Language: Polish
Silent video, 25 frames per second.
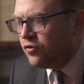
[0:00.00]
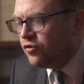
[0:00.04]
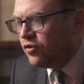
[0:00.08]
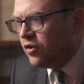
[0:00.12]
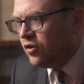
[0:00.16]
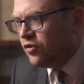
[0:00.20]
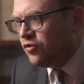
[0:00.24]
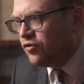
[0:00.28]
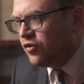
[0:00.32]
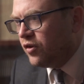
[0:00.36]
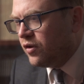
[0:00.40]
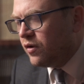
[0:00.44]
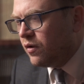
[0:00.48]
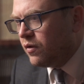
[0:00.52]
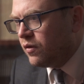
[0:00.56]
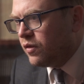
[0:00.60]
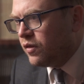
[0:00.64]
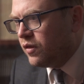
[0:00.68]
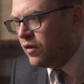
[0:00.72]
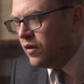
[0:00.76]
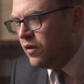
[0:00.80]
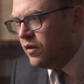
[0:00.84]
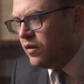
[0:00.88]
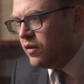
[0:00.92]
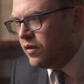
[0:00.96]
się, że
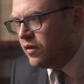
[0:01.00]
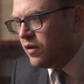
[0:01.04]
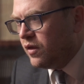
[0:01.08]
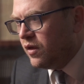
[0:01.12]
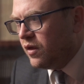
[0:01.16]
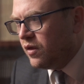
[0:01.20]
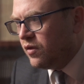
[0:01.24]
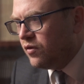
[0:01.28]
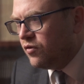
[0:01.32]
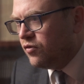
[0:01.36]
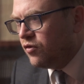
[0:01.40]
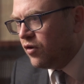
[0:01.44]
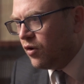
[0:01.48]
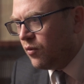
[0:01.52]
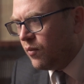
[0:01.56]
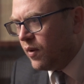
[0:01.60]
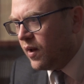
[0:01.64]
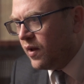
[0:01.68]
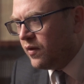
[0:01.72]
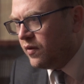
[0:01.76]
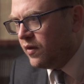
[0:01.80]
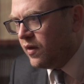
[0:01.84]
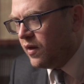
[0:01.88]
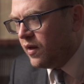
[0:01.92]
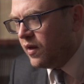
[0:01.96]
rosyjskie
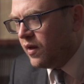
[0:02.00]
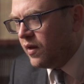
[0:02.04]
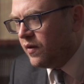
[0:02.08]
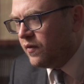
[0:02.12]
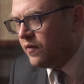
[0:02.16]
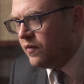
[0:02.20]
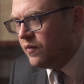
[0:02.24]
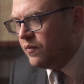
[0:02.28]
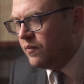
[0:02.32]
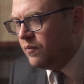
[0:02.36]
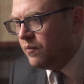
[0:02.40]
działania